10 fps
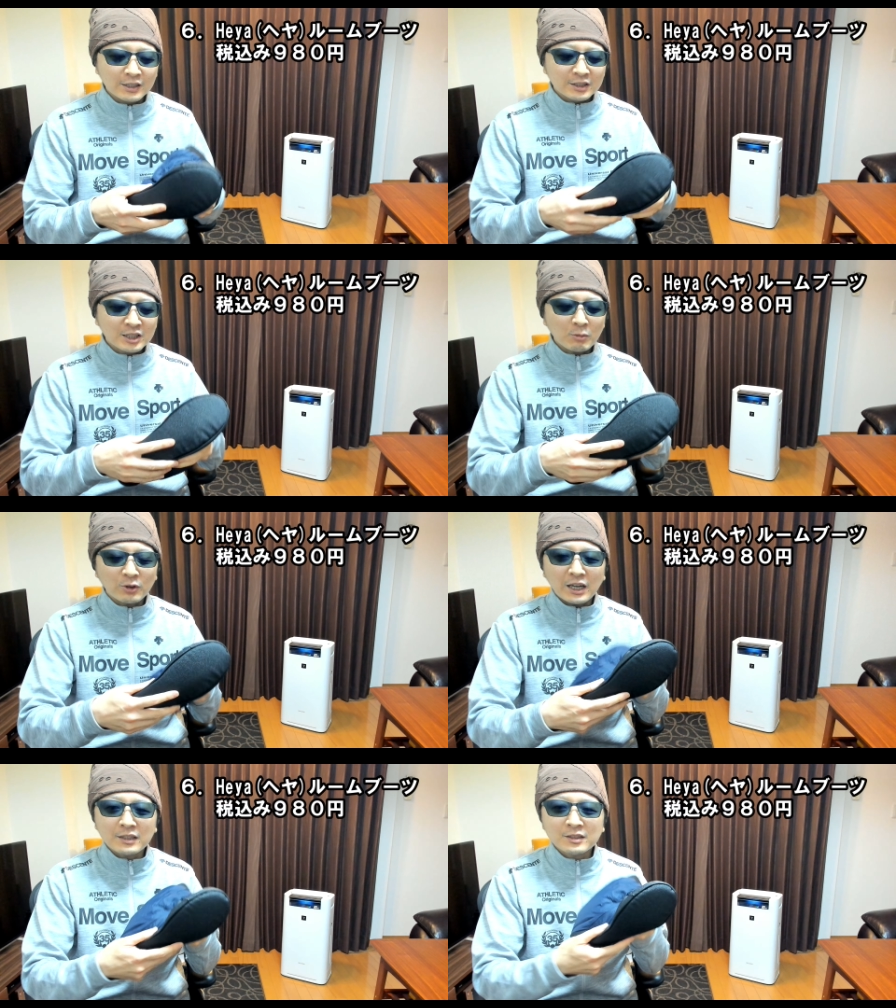しかも
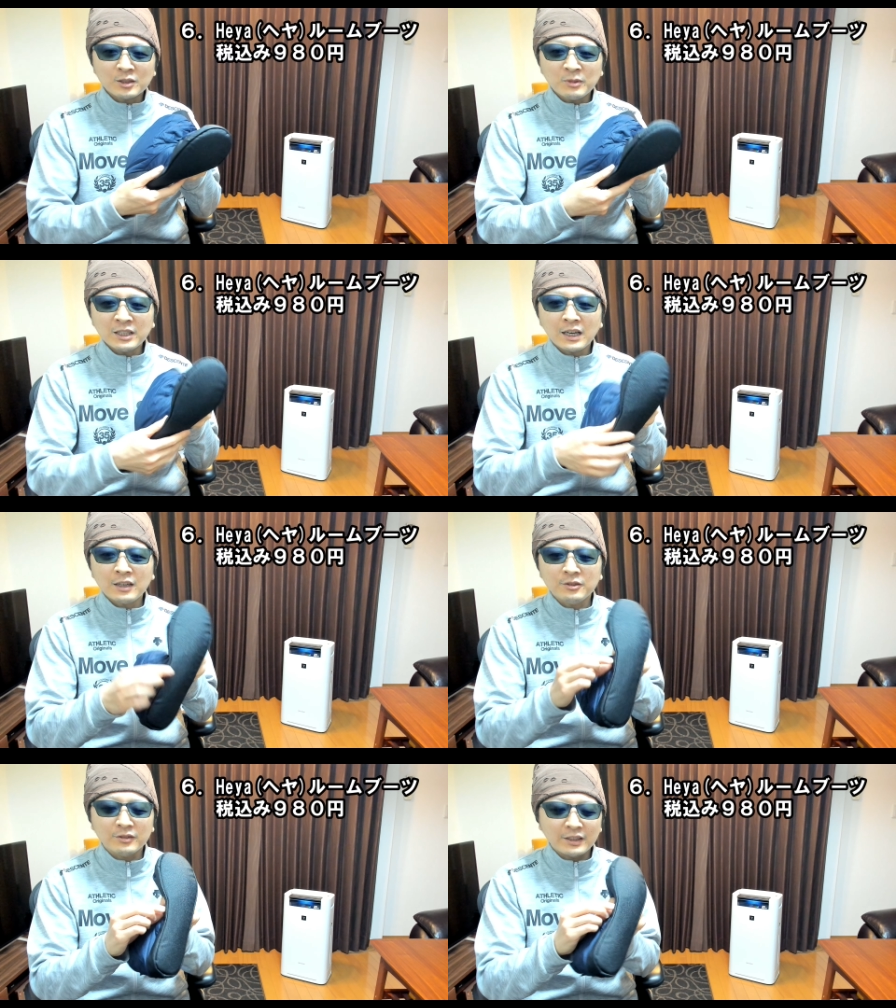これ厚みが
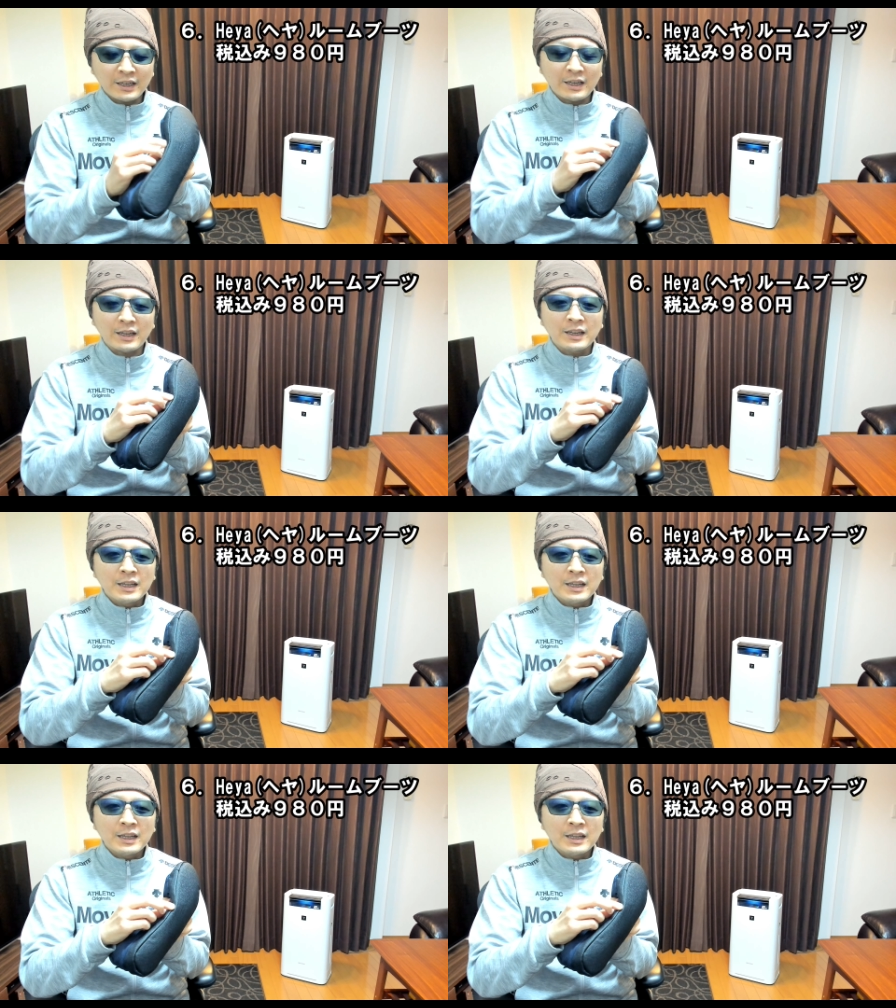あるんで、